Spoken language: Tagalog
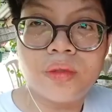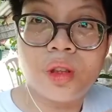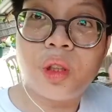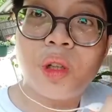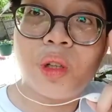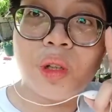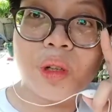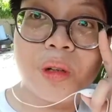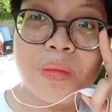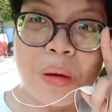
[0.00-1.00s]
So,
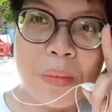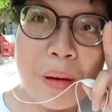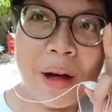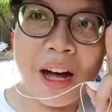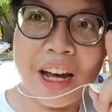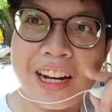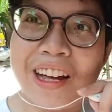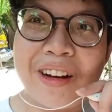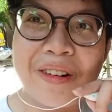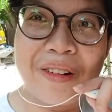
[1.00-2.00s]
magpapakain
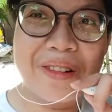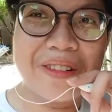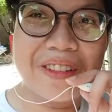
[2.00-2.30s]
na ako.